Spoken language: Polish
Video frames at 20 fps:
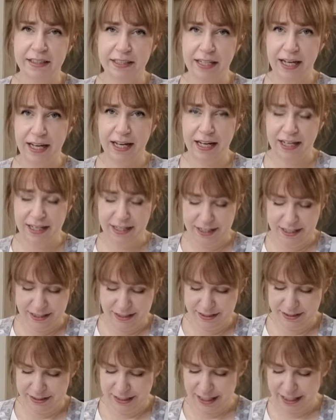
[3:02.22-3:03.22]
na
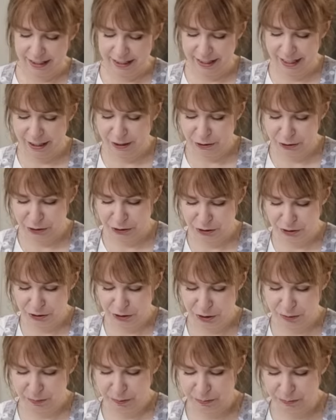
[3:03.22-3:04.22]
tak jakoś,
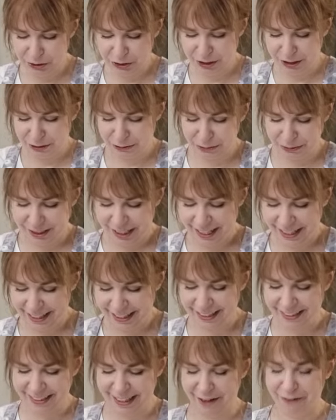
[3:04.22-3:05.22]
żeby mi się tutaj